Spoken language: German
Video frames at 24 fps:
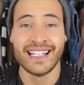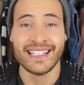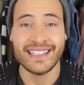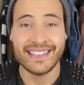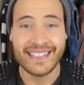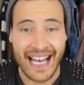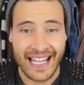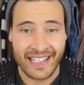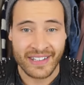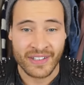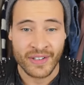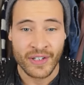
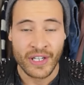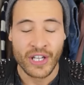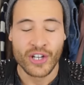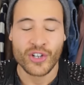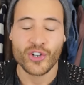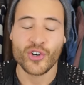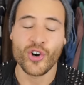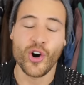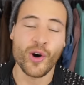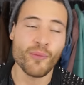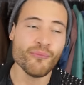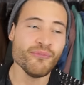Dann
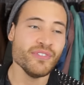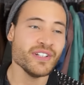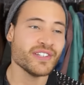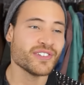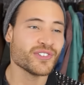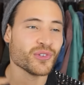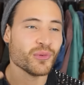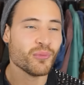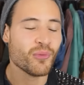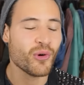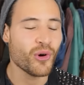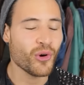kommen wir
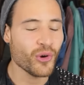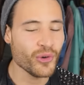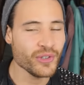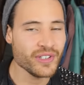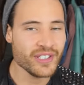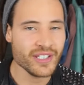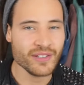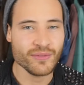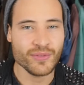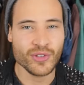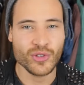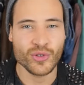zum
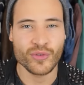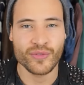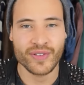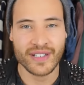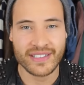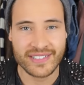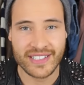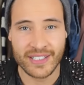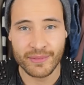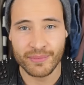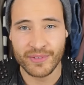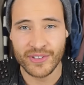heutigen Video.
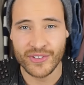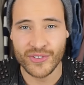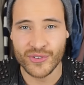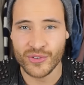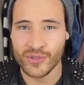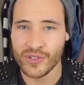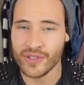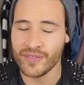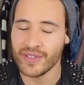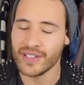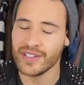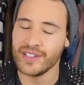Was gibt es
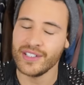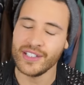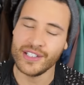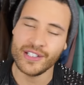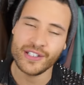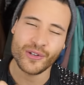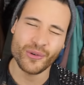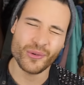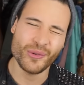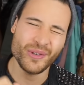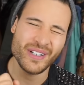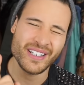zu gewinnen? Die
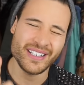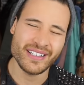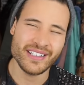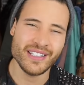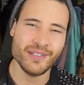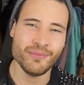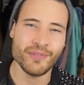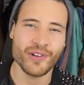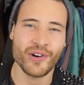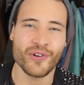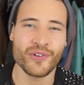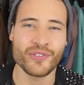Leute,
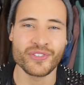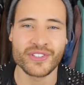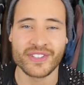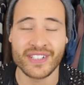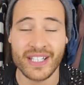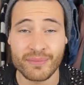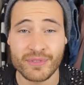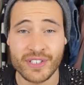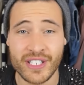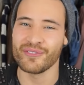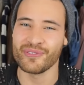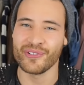die mir auf
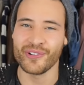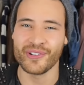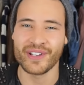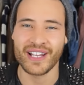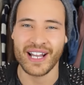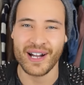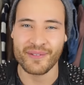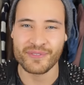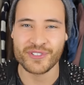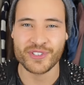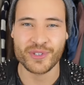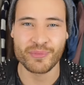Snapchat
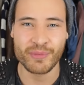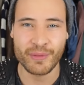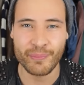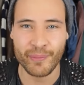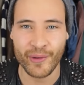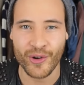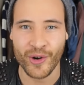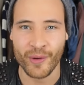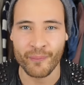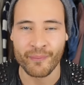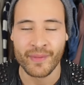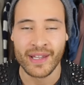folgen, haben es schon
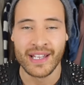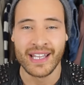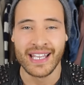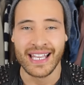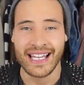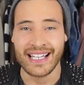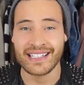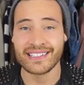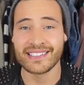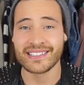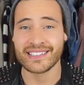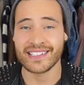mitbekommen.
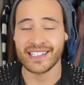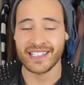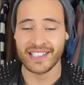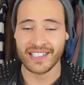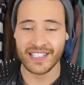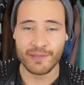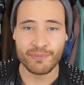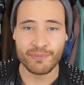Es äh,